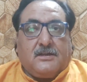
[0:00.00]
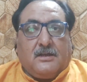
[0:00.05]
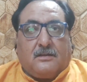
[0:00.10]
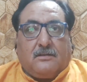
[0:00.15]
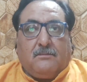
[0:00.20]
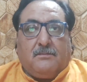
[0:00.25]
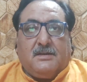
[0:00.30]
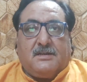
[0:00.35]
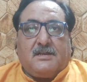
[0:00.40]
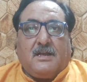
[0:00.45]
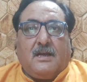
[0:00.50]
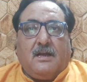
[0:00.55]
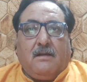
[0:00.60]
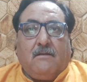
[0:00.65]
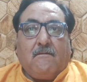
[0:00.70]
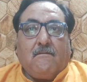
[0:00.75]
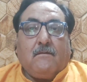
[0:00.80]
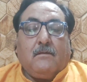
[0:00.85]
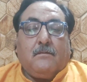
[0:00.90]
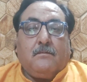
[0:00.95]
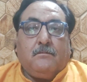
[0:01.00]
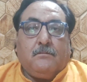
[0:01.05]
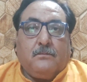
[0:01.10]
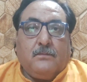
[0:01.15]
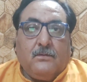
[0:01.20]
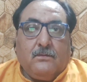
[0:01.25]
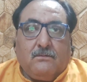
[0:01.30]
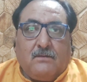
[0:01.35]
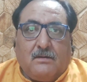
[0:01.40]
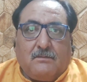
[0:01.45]
शतभिषा
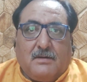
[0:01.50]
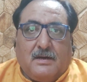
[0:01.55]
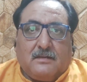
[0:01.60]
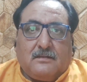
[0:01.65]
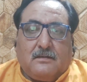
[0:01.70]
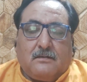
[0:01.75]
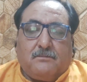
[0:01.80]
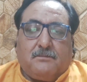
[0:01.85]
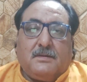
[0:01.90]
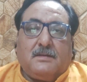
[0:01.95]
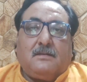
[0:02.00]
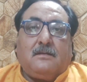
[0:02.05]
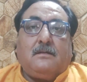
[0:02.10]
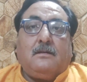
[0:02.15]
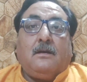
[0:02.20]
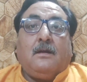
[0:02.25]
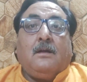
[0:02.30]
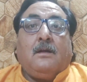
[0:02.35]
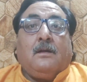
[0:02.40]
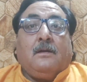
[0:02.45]
पूर्वा भाद्रपद